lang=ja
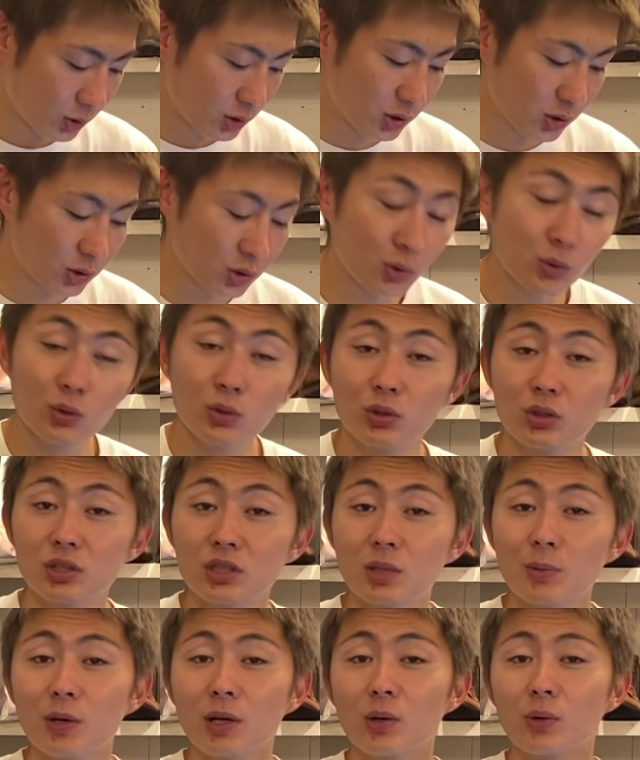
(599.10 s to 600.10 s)
ちのソーにし
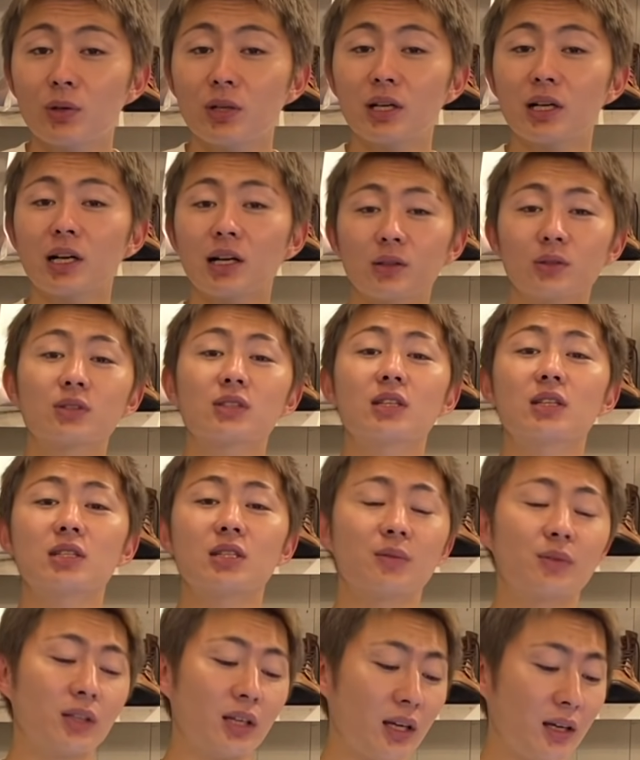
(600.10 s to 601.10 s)
てもかっこいいねかかとつきにして
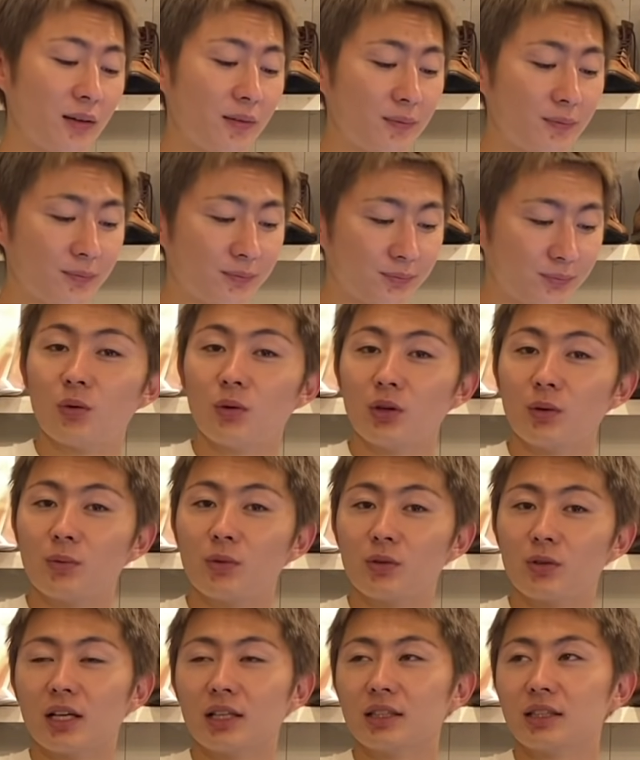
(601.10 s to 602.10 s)
もね俺
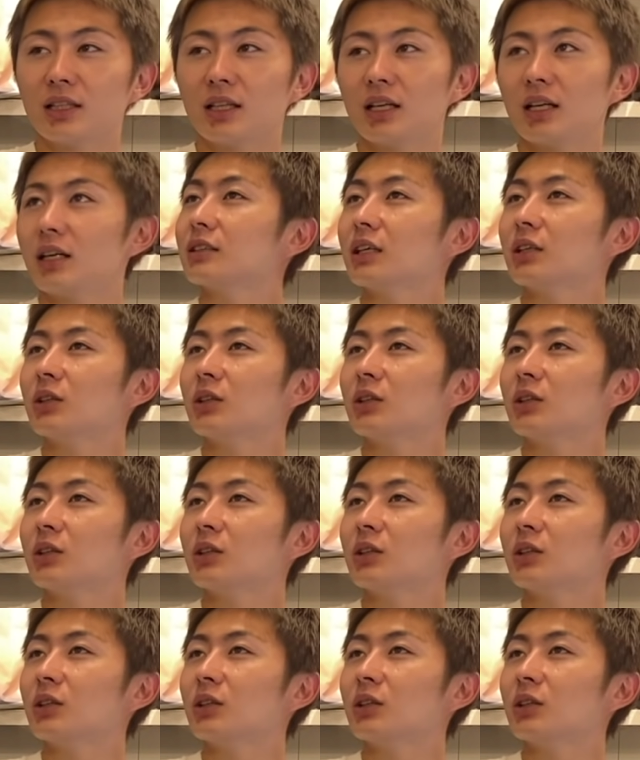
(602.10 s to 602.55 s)
も買ったサイ